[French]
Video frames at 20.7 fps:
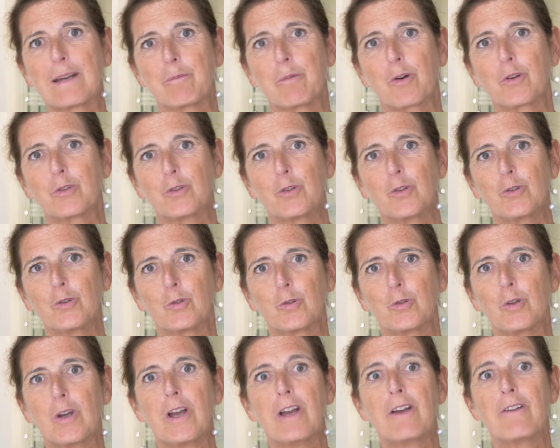important
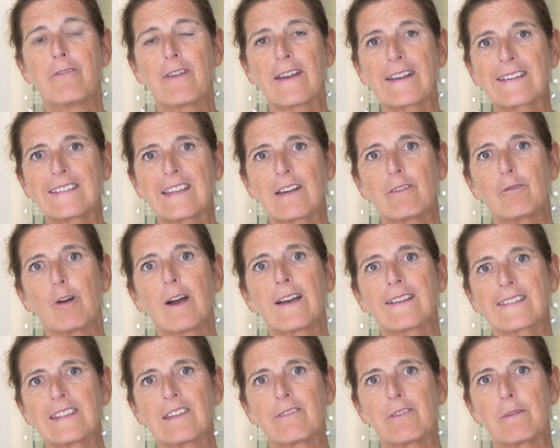de faire
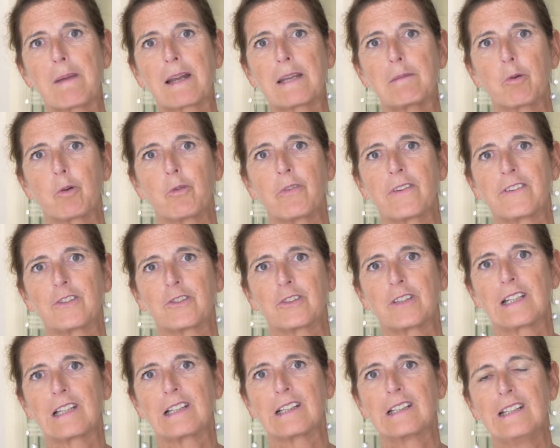savoir ce qui est fait par les
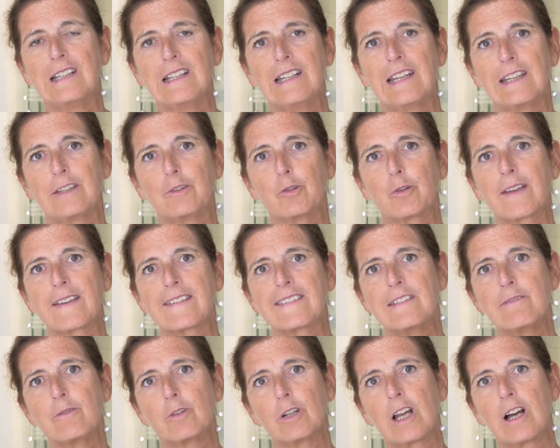professionnels. Et donc à
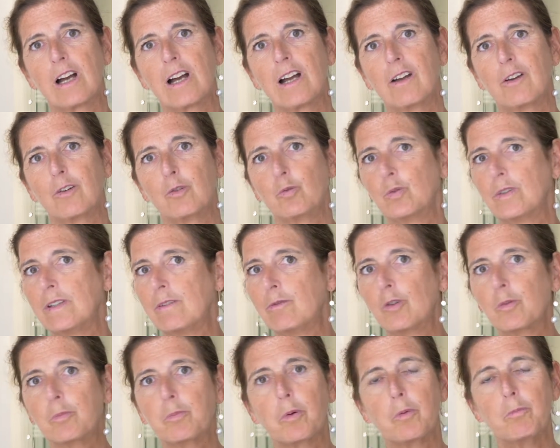ce niveau-là, euh, nous
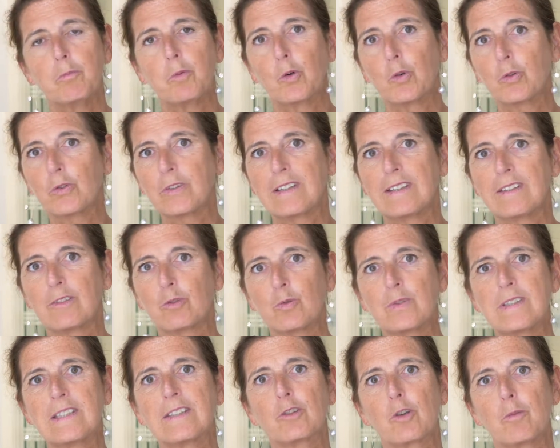développons des
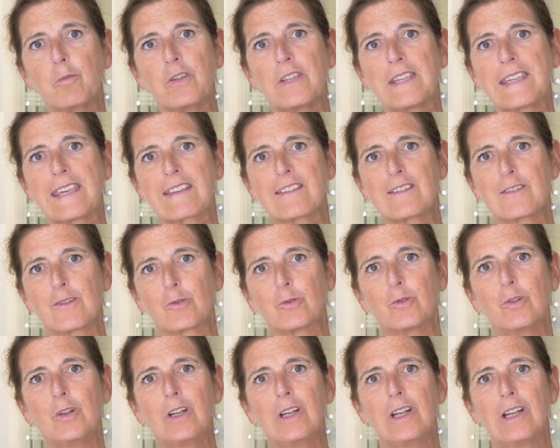outils de
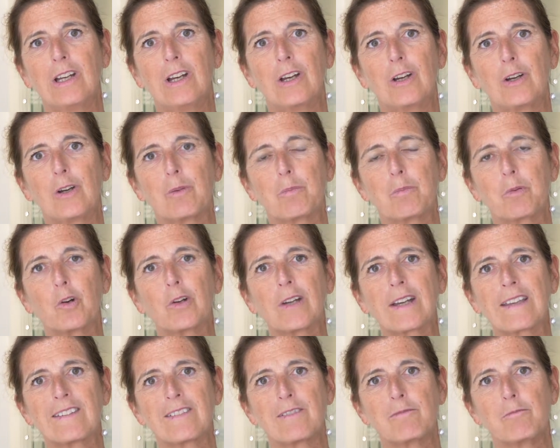communication
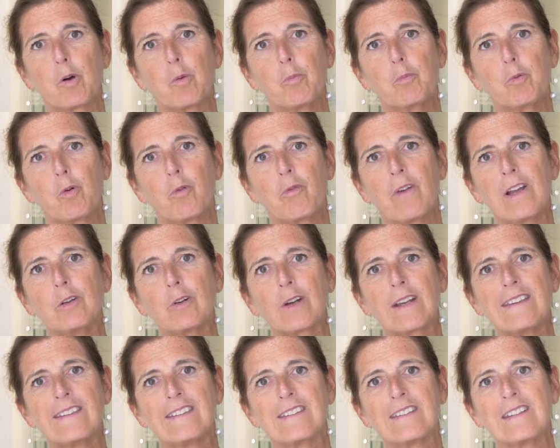progressivement pour
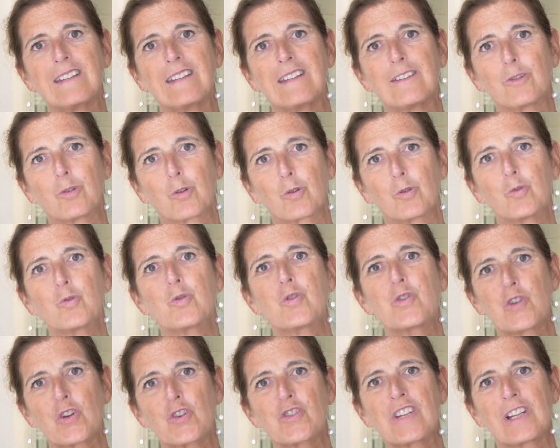valoriser et surtout
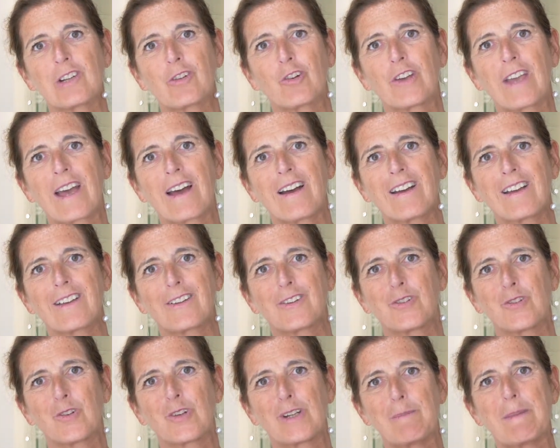changer le regard
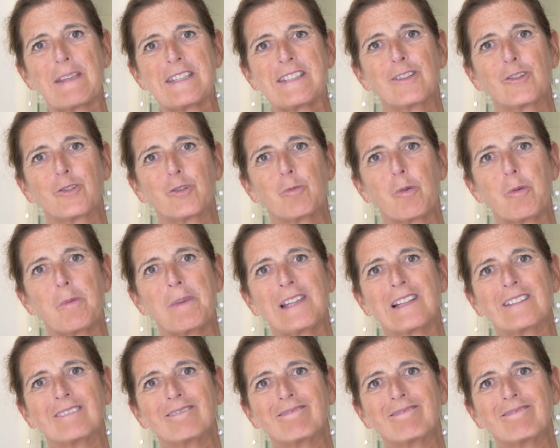sur les métiers de l'automobile.